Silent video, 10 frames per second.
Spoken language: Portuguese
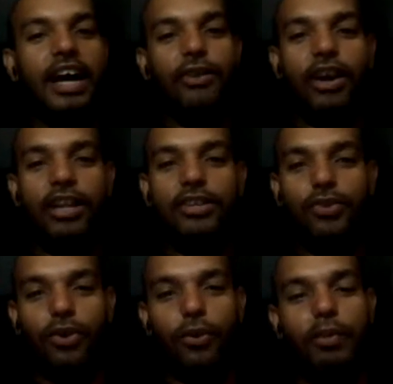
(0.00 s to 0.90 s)
Agora
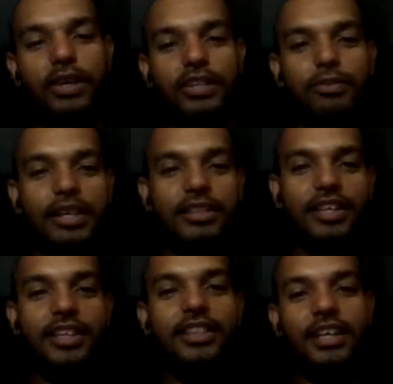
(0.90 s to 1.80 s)
estou acompanhando uma
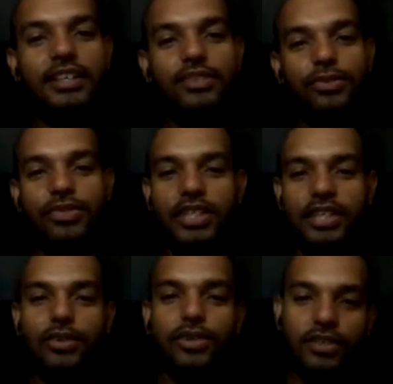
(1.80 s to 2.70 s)
treta dos
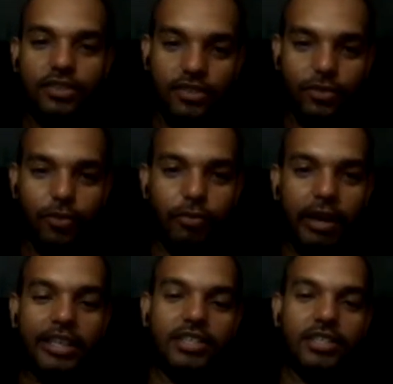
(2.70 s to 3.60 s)
grandões, com
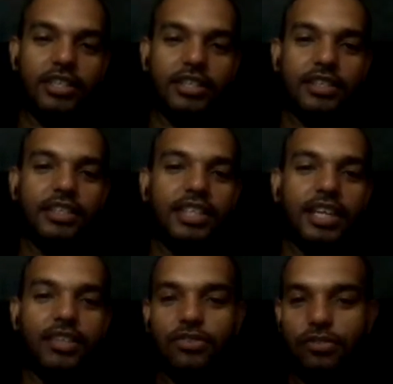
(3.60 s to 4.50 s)
mais de
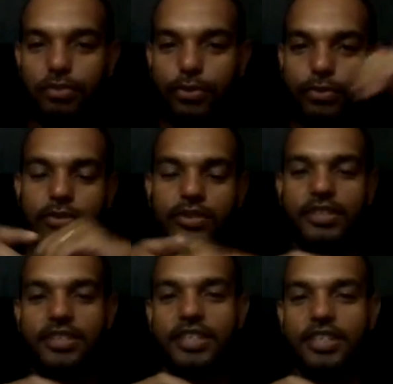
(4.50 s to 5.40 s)
500 mil
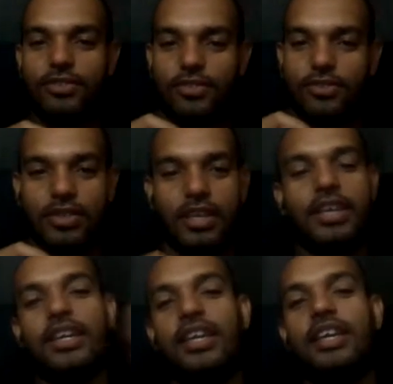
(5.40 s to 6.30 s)
inscritos.
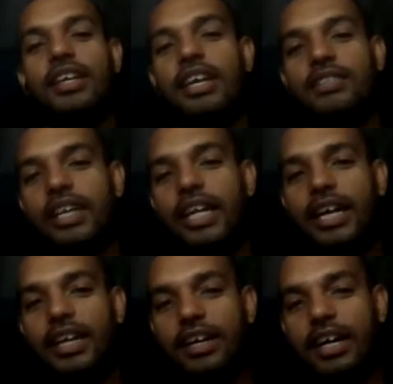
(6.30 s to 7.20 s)
E é isso aí,
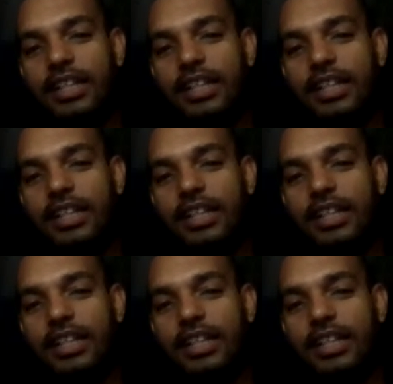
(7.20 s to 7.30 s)
galera.